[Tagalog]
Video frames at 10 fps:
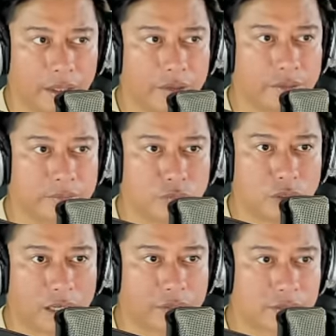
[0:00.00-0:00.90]
ayan oh,
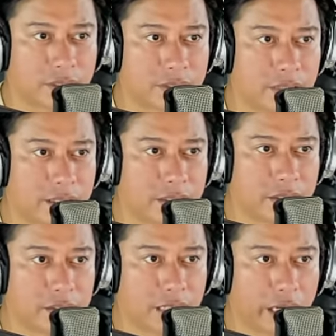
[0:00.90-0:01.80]
mula to sa
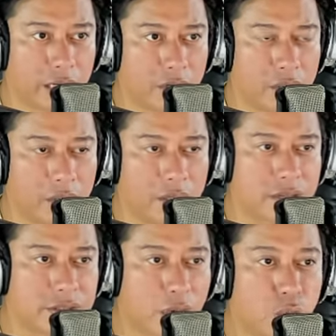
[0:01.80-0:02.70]
San, Say,
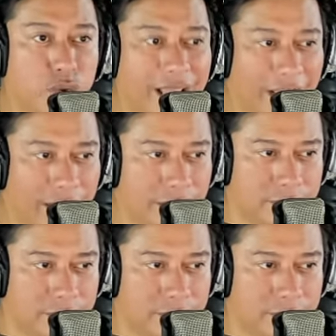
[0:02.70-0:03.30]
Sauya.